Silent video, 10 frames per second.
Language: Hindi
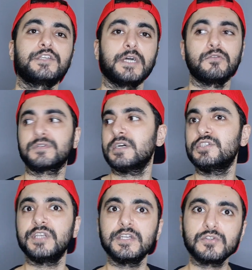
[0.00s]
है शायद उसका
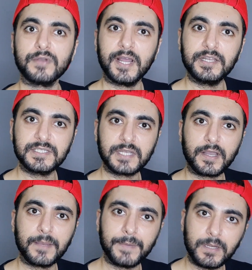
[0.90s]
600 कैलोरीज
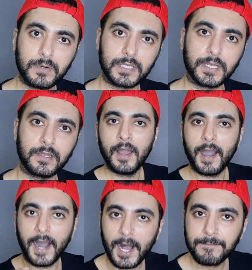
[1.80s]
खा के पेट भर जाए
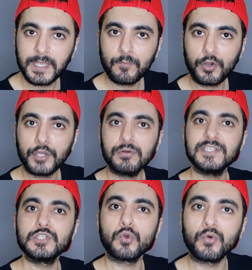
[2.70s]
आपकी बॉडी को
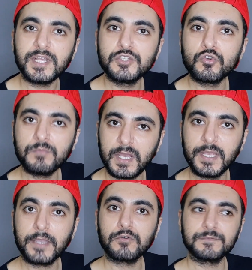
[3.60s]
स्टोरेज रूम
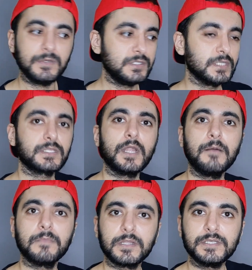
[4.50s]
नहीं है कि उसमें
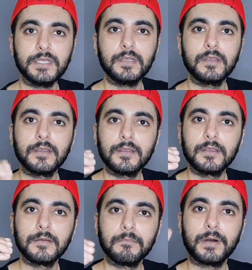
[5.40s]
जितना मर्जी
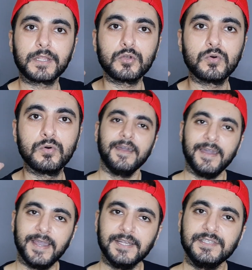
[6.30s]
भर
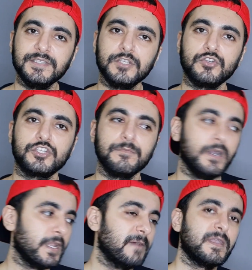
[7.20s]
दो ऐसी सिचुएशन
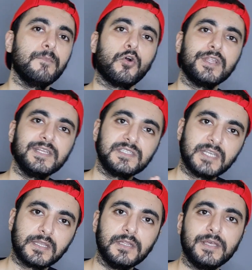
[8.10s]
में अगर आपकी बॉडी
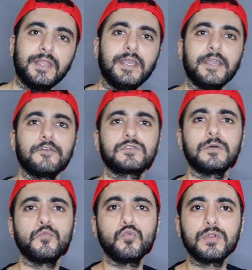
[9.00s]
सिग्नल दे रही है कि
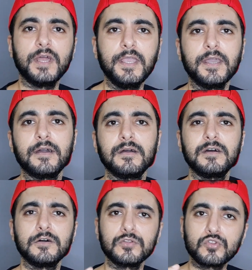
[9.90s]
उसको भूख नहीं है